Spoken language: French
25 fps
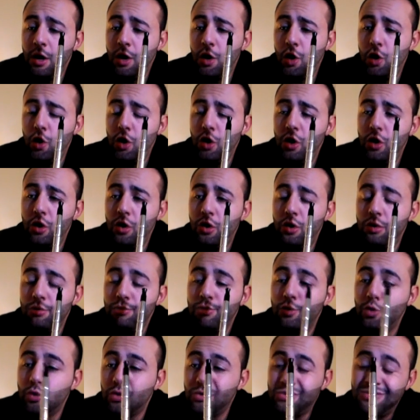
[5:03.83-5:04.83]
Euh,
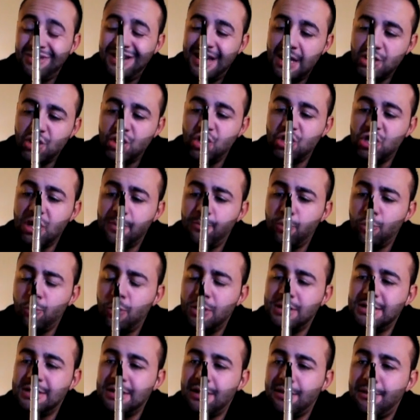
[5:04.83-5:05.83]
donc la chicha pour
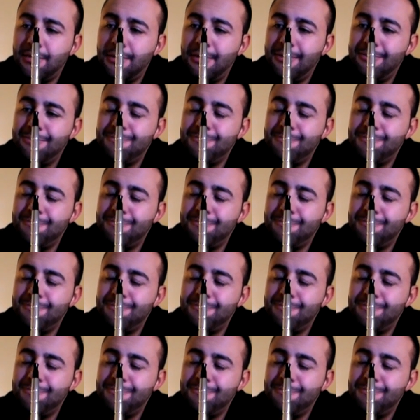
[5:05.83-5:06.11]
moi tient